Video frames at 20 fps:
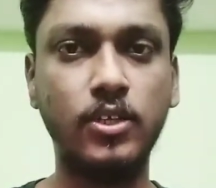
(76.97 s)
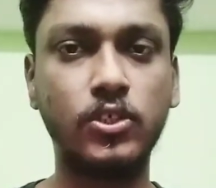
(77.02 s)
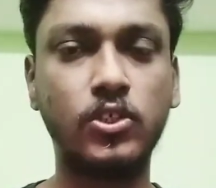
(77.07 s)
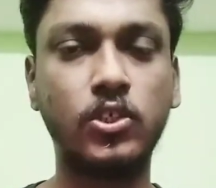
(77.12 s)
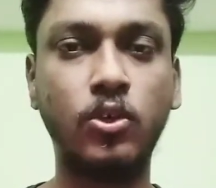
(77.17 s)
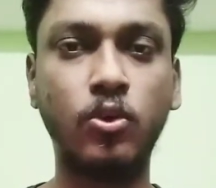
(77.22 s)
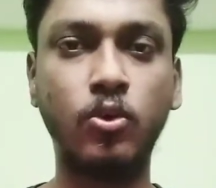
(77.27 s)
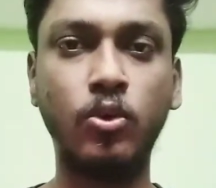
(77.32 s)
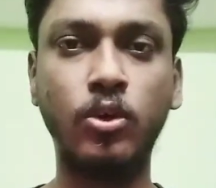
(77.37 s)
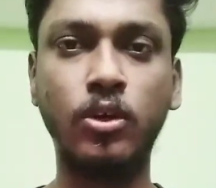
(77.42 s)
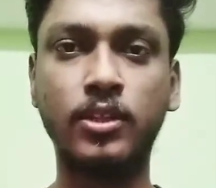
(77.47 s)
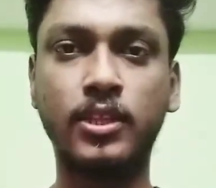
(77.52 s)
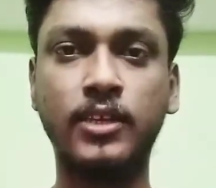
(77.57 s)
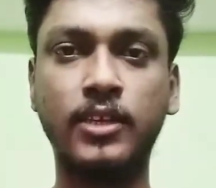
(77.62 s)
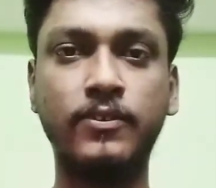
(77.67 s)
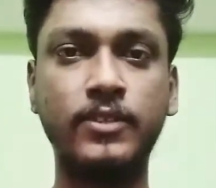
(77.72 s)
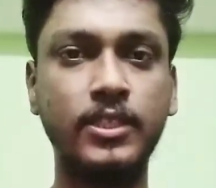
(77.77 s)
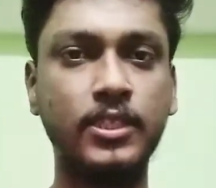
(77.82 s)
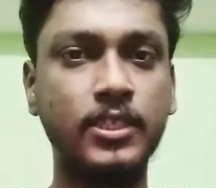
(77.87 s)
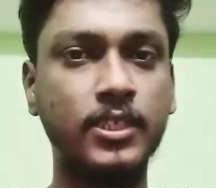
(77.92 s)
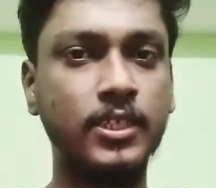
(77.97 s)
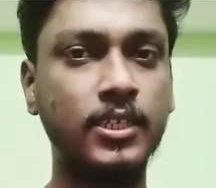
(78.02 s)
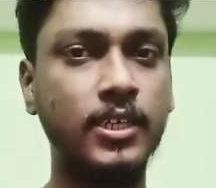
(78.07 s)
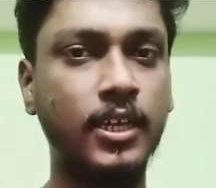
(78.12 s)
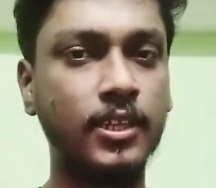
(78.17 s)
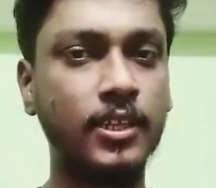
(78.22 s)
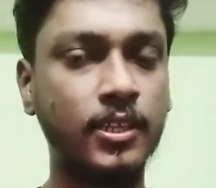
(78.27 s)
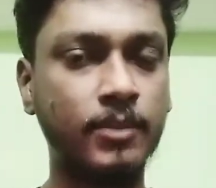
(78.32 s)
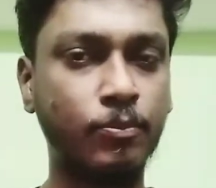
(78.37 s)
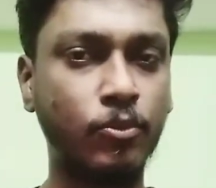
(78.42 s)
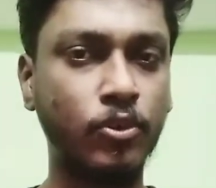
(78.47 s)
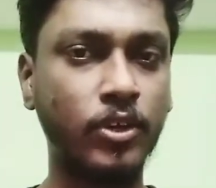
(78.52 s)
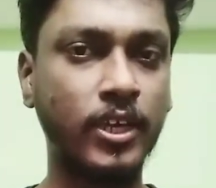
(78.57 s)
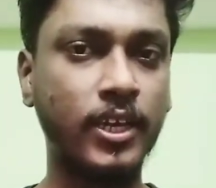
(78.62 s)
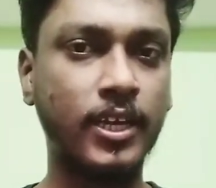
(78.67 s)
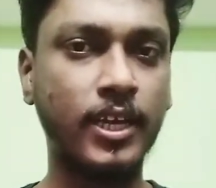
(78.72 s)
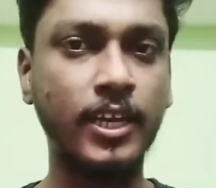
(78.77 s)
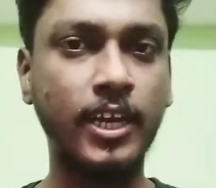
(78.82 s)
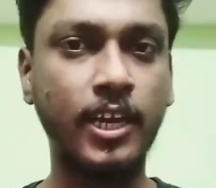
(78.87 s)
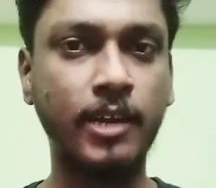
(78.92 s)
ஸோ ஒருத்தர் வந்து அந்த பொண்ணையை
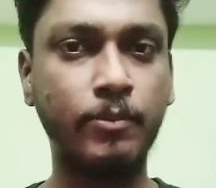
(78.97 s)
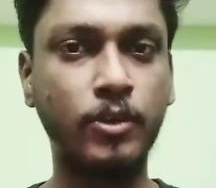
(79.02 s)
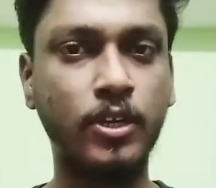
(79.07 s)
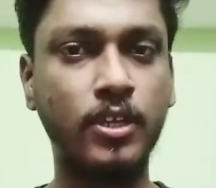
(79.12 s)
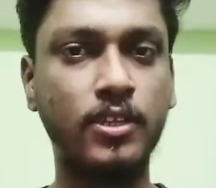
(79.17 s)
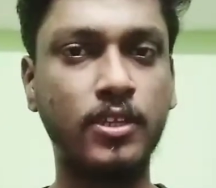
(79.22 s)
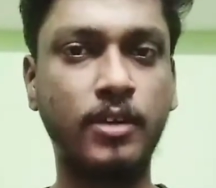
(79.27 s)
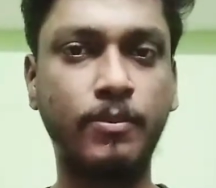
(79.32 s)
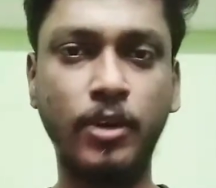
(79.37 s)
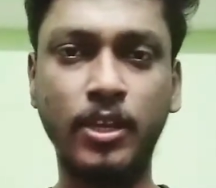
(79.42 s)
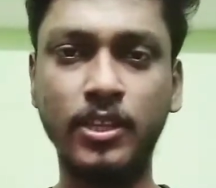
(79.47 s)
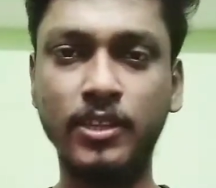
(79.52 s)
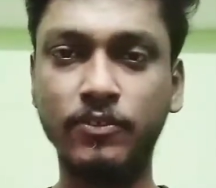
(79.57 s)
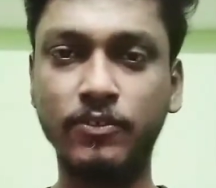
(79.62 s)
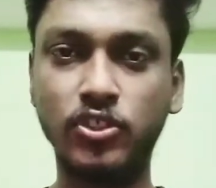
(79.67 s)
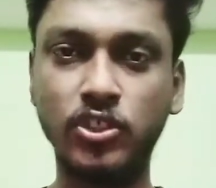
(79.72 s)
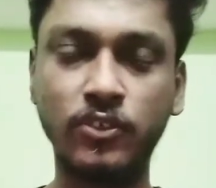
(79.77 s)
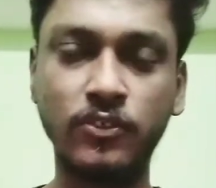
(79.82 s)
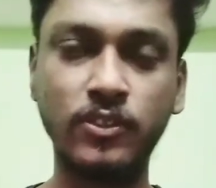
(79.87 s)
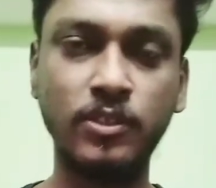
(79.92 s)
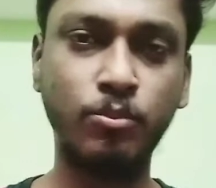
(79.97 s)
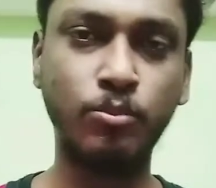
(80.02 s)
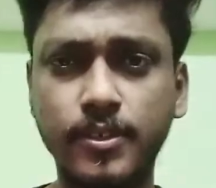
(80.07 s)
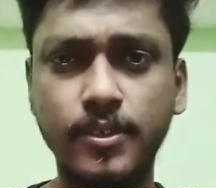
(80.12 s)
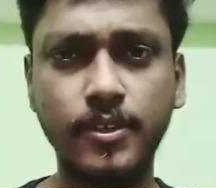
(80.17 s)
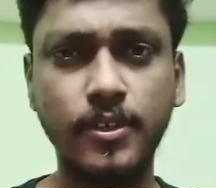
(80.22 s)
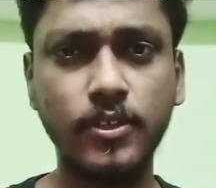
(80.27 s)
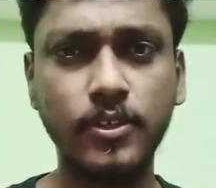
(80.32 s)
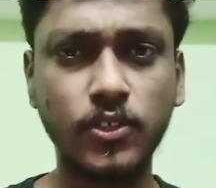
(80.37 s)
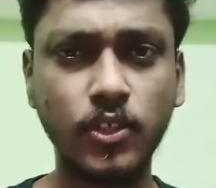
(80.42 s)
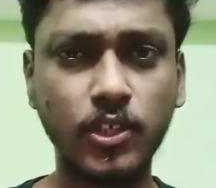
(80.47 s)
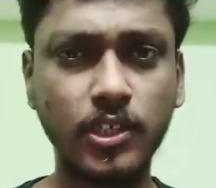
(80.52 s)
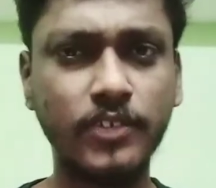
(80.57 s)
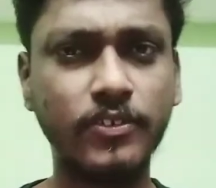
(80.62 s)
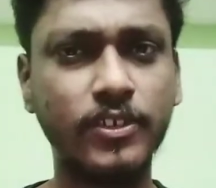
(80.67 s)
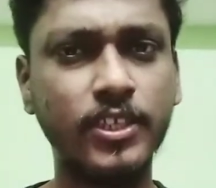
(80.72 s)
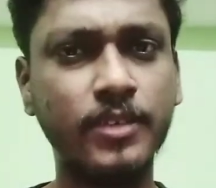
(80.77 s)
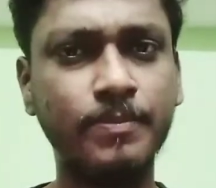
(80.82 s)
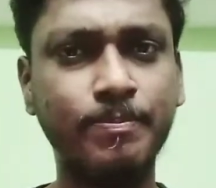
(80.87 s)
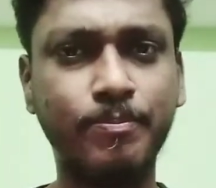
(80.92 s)
கல்யாணம் பண்ணதுக்கப்புறம் அந்த விஷயம் வந்து முடிஞ்சு ஸோ இது
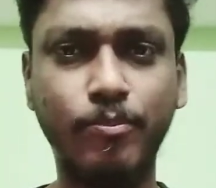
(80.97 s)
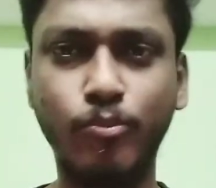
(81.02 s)
வந்து